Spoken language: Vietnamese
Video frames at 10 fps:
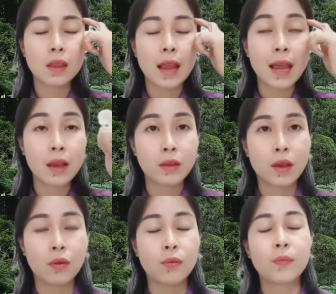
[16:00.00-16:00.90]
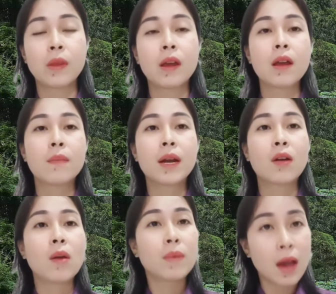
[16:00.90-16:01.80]
2 giờ chiều bắt
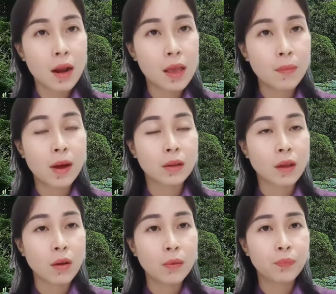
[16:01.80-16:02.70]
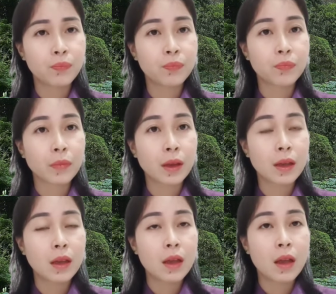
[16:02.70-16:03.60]
đầu em nhớ là giấc mơ tối
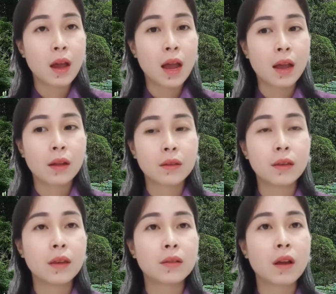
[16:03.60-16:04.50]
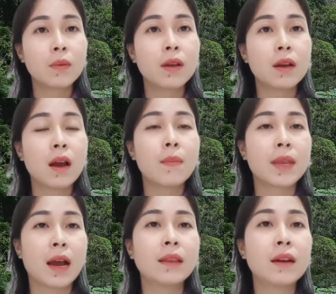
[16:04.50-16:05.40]
à tự nhiên tối nói mày
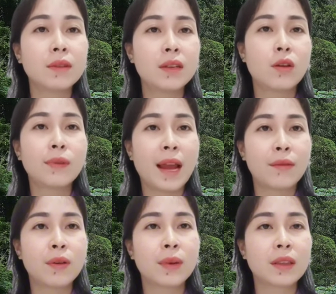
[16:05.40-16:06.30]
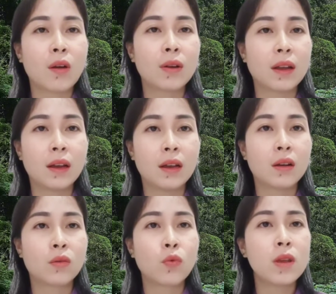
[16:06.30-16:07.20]
chở tao đi chỗ nào đâu mà toàn
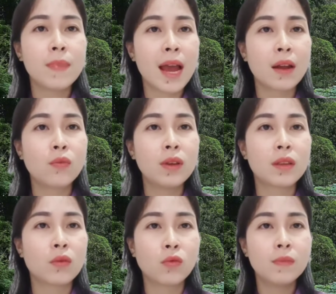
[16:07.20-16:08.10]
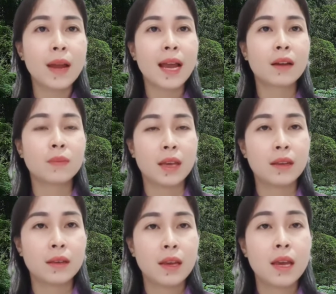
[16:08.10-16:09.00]
là quỷ ma núi gì toàn quỷ ma không
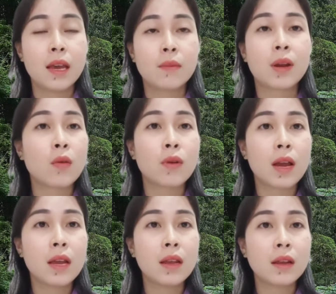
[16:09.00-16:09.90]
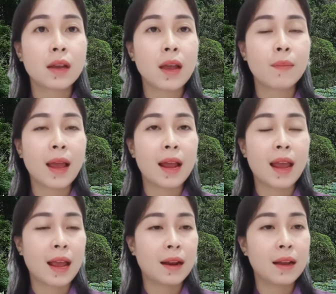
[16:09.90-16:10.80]
vậy mình không có để ý cái em la
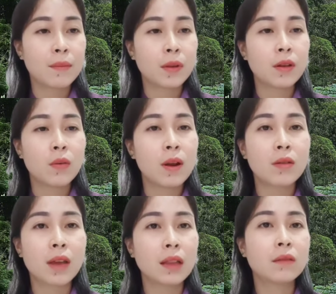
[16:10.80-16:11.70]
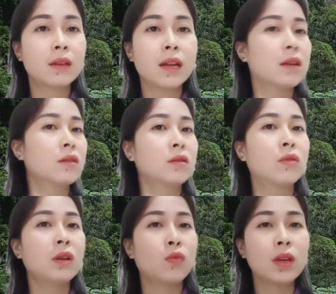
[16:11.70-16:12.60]
làng lên em nói thôi đừng chở tao đi đây nó
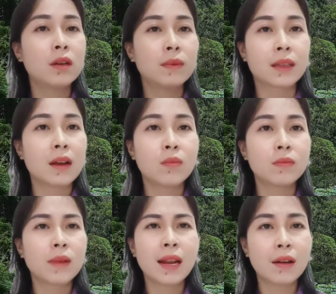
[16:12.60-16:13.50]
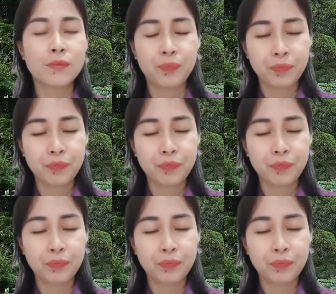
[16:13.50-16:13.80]
núi đi quỷ cơ mà tao không đi đâu